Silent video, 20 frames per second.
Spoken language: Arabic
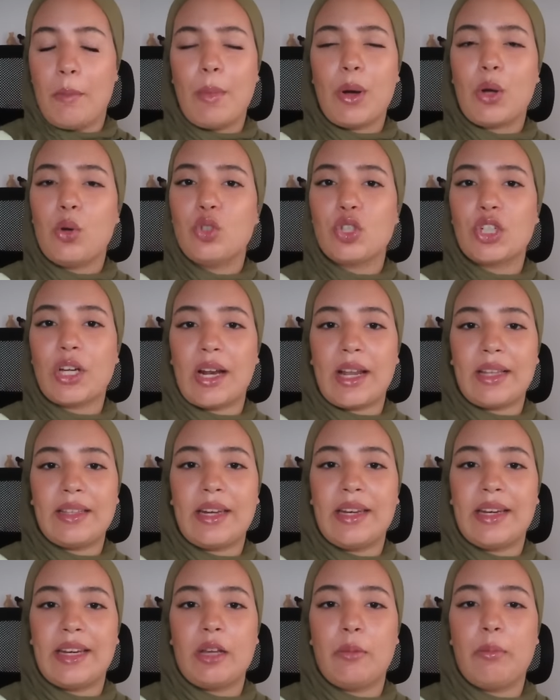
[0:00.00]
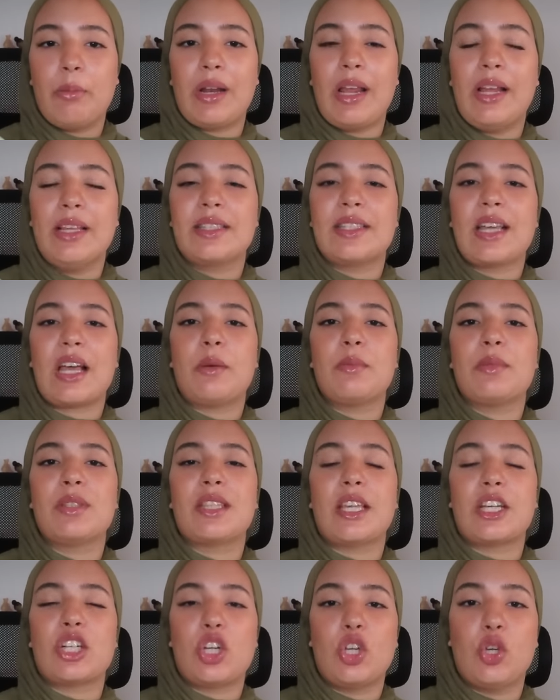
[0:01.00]
ما كنتش كنقدر نكمل حتى
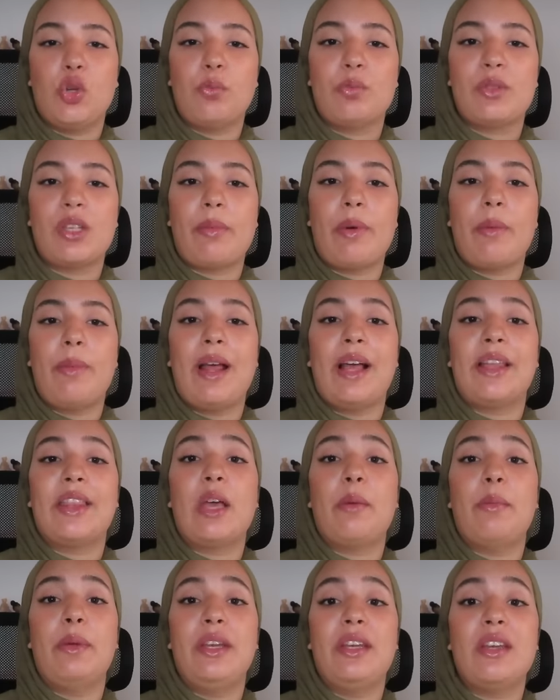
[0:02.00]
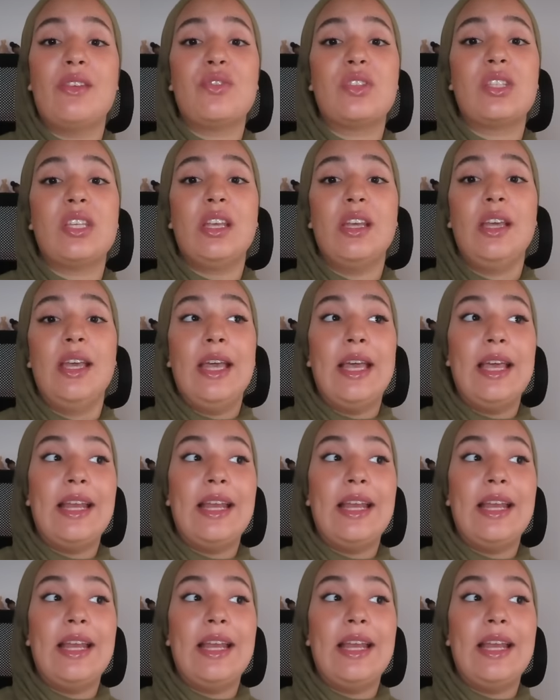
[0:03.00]
15 يوم بسبب العذاب النفسي